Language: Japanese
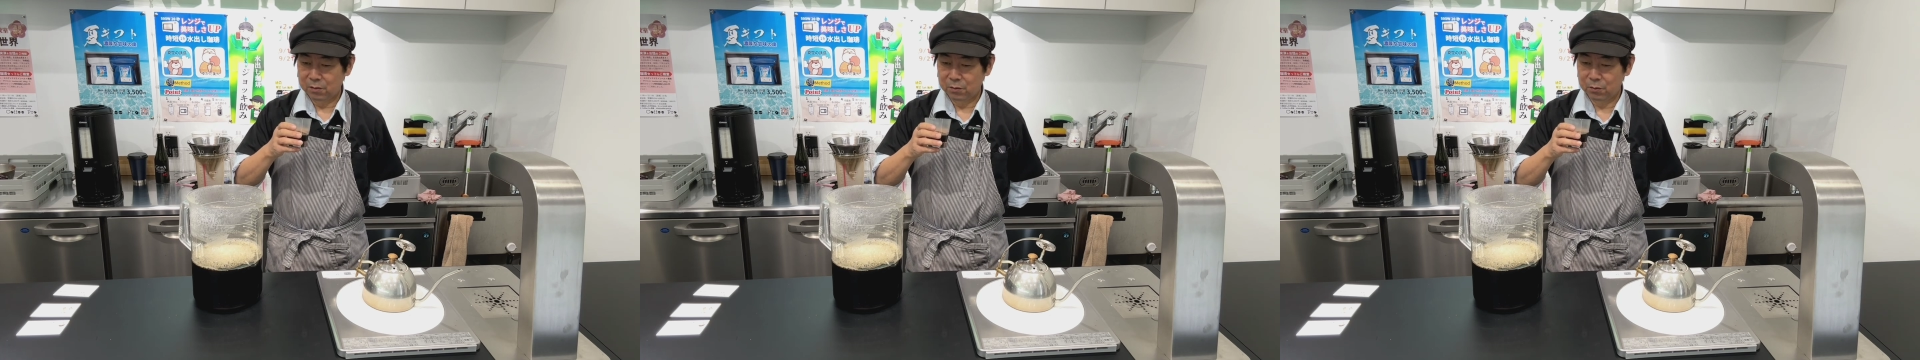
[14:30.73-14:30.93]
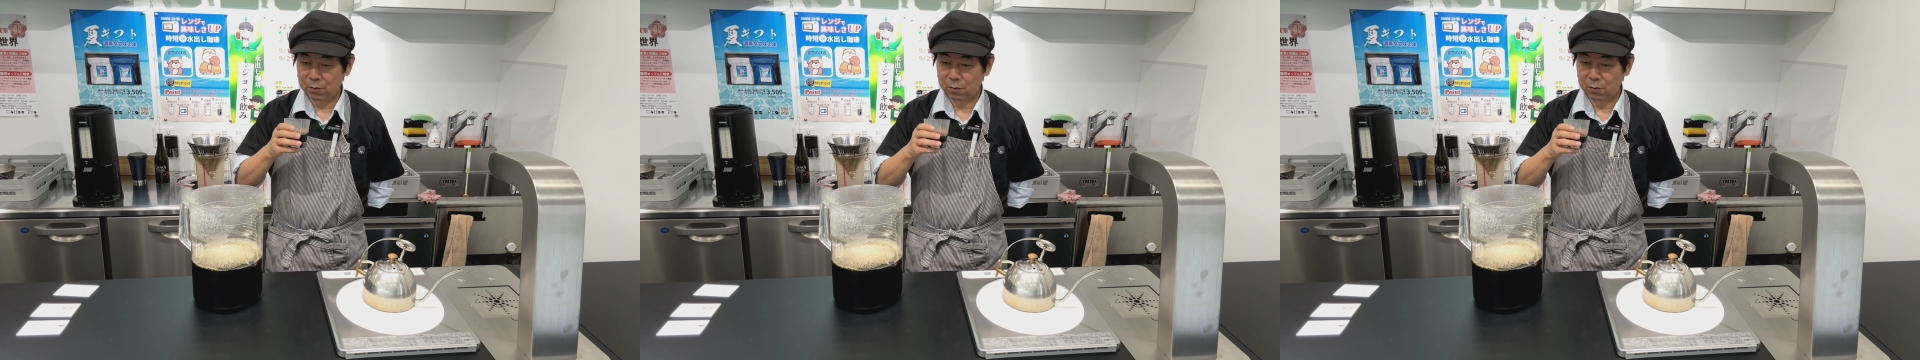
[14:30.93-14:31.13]

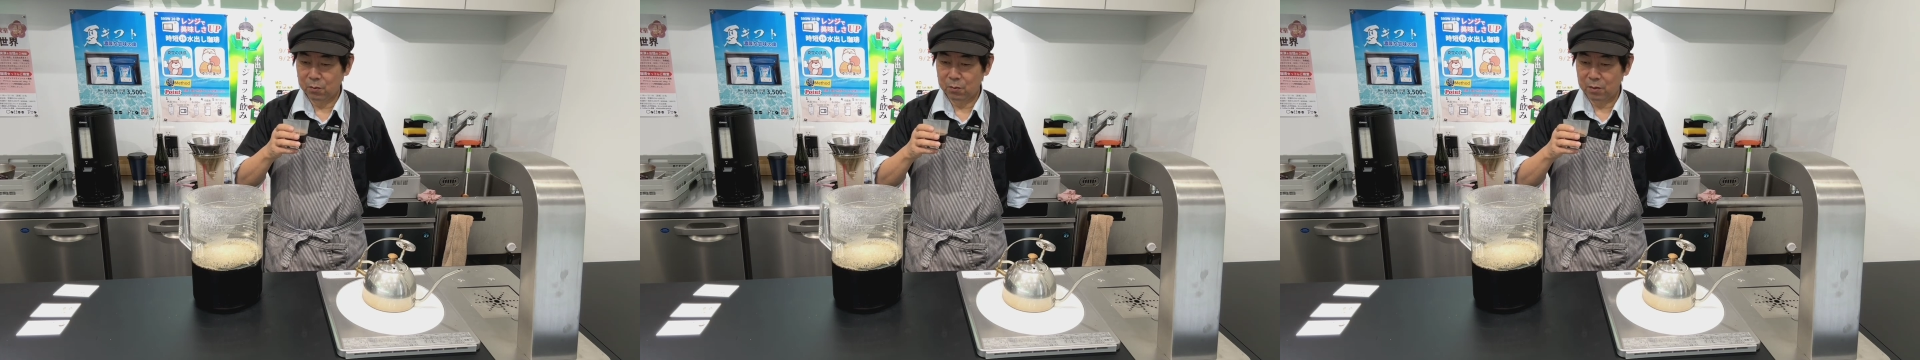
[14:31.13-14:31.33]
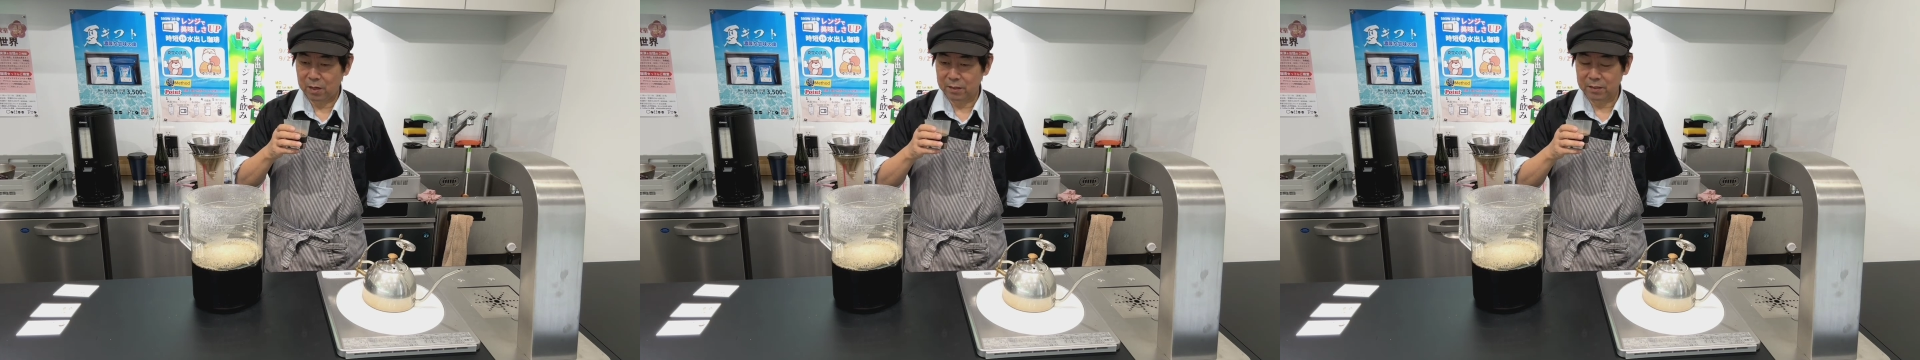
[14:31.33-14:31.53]

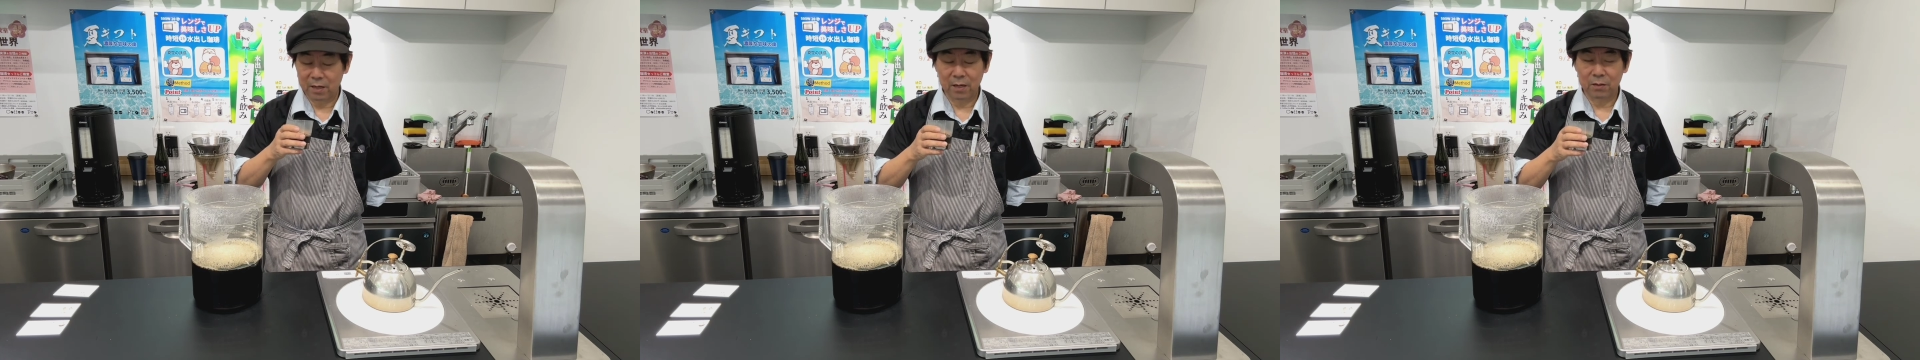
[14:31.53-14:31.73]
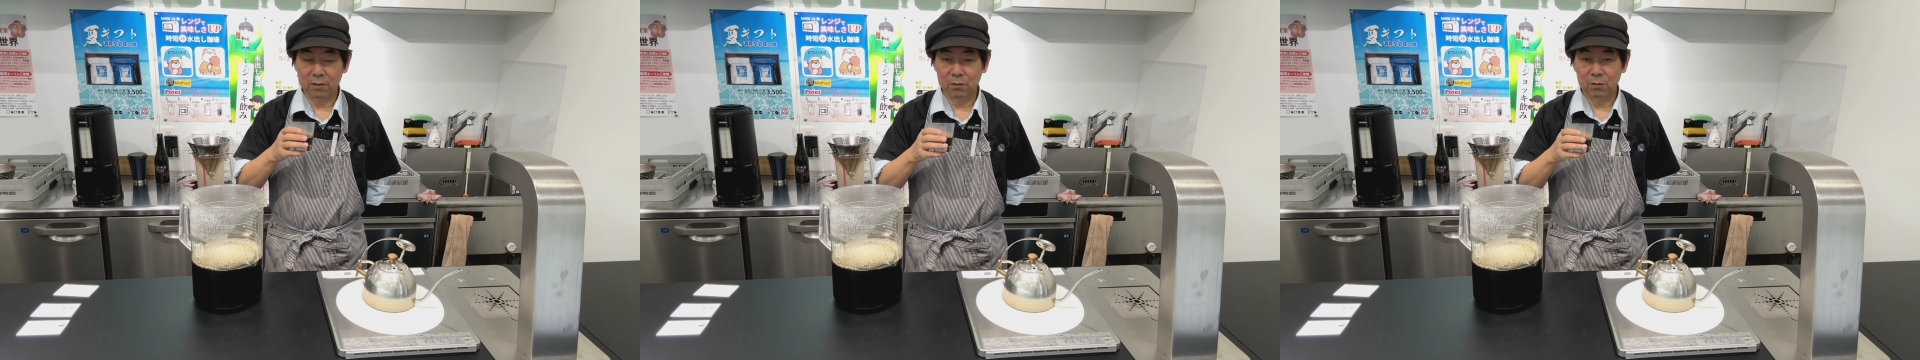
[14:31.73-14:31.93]
どうか
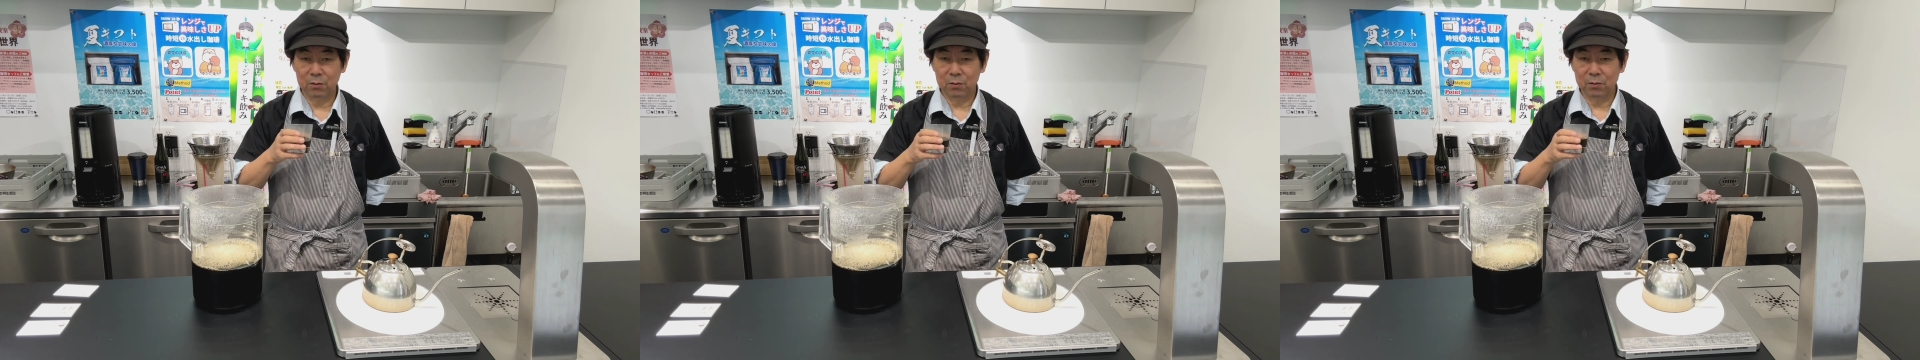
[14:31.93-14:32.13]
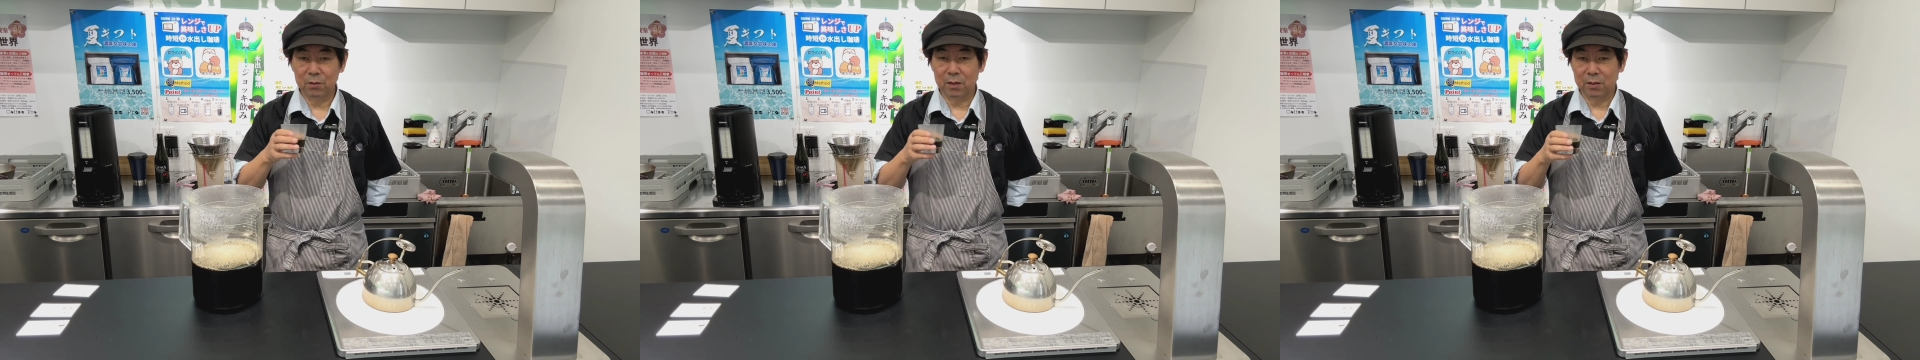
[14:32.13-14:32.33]
なとい
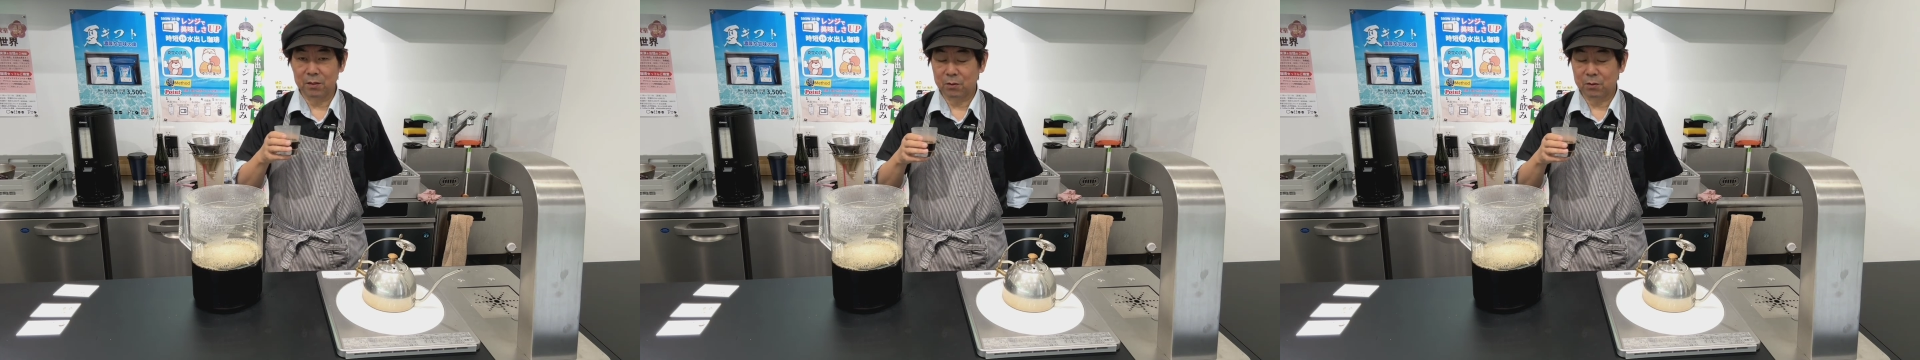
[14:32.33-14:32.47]
うのは